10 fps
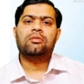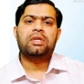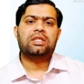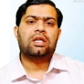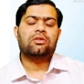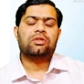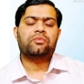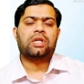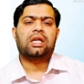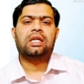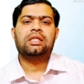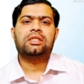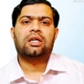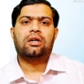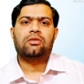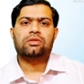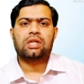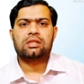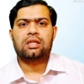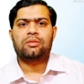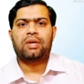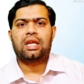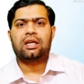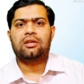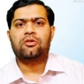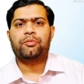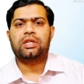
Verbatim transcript: हैं तो मेरे चैनल को सब्सक्राइब कर लीजिएगा और साथ साथ बेल आइकन को